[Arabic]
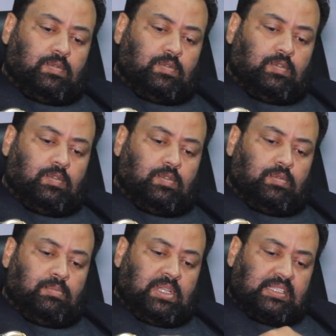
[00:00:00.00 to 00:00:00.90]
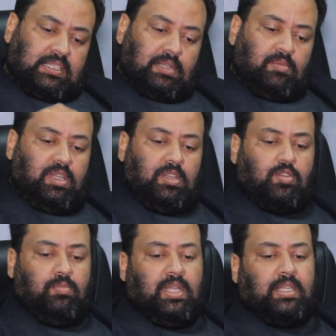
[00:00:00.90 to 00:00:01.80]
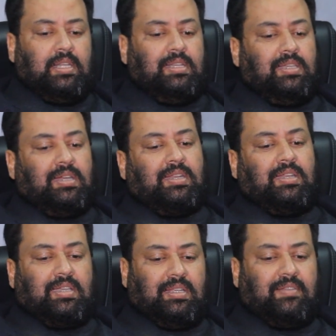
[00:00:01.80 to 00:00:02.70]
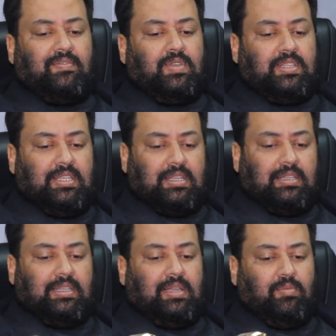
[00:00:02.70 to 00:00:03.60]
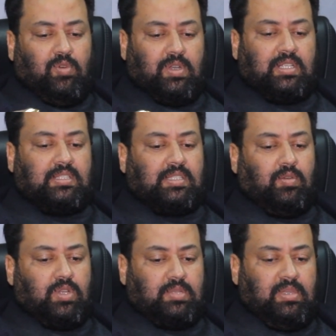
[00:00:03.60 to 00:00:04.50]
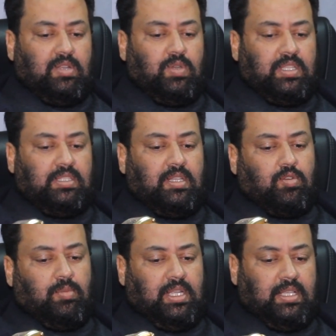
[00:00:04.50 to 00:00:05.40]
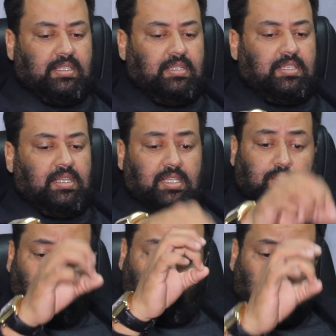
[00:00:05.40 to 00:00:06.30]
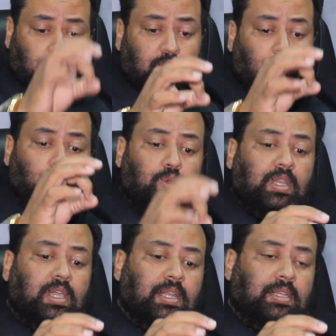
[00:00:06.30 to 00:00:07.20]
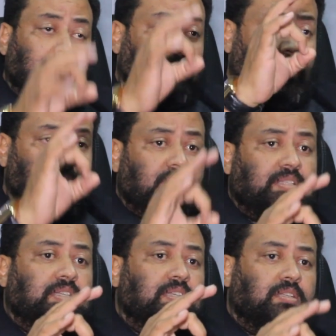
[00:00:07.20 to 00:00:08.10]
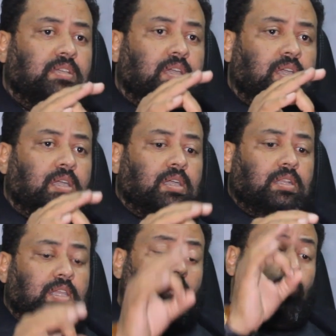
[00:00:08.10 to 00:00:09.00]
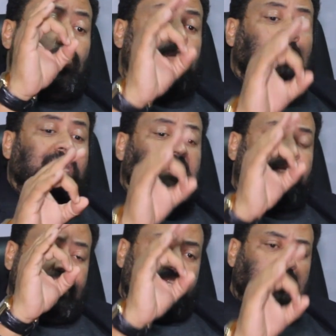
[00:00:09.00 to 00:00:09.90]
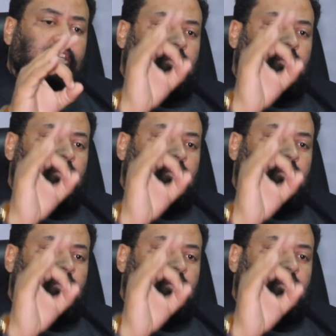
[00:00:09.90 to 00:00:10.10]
مع السلام عليكم مع قال لي رانا كنعرف الوالد ديالك الله يرحمه راك تصورت مع الوالد ديالك ومع الحسن الثاني هذا الاسلوب الاول اللي نطق به هذا السيد لاول مره في حياتي